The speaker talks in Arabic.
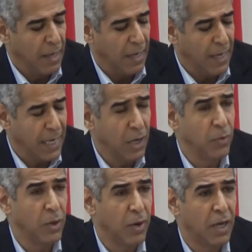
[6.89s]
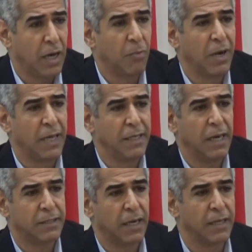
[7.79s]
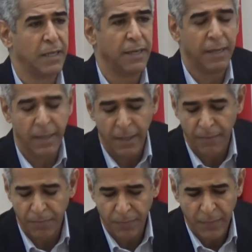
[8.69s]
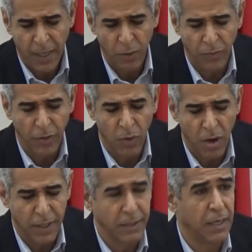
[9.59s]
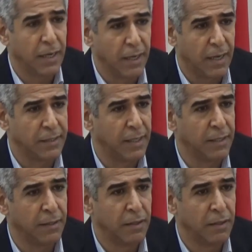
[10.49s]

الحيوي والهام والذي أعتقد أن نحن في وارد حقيقة